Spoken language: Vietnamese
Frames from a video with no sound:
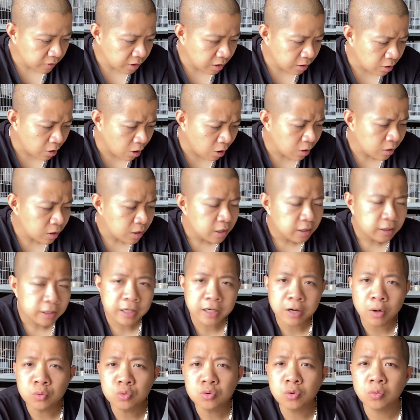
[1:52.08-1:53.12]
đó thì
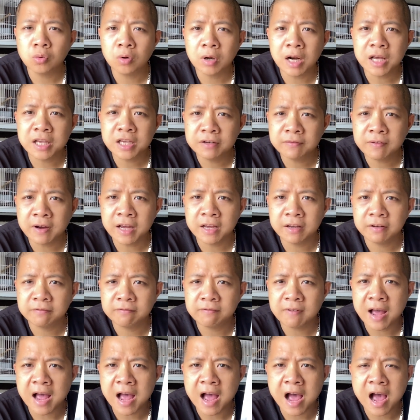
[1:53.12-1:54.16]
công dụng nó là như vậy
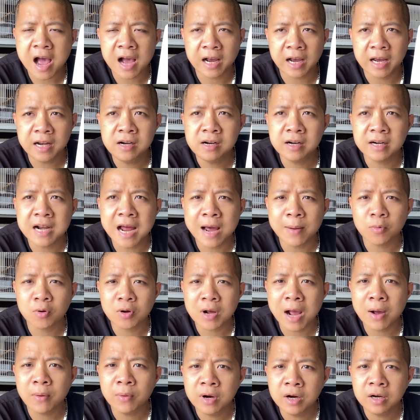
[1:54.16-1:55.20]
và cái lượng đạm nó
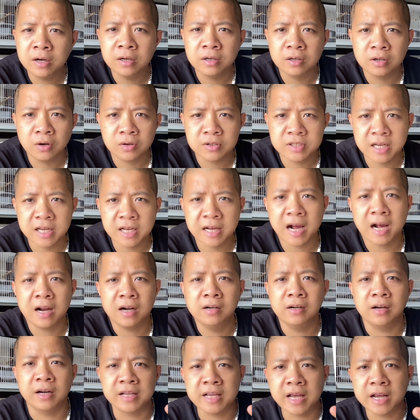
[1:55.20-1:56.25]
cao hơn, nó sẽ tăng
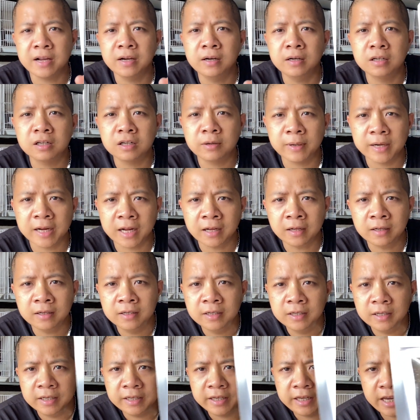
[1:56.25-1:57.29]
lửa nhanh hơn các bác nhá.
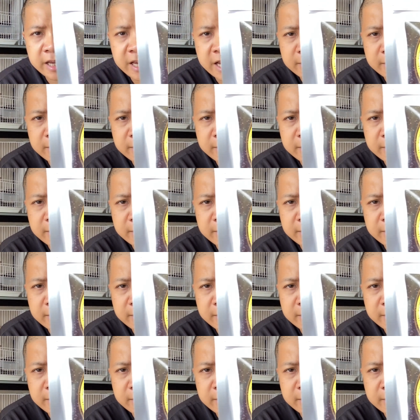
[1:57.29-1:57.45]
Thì anh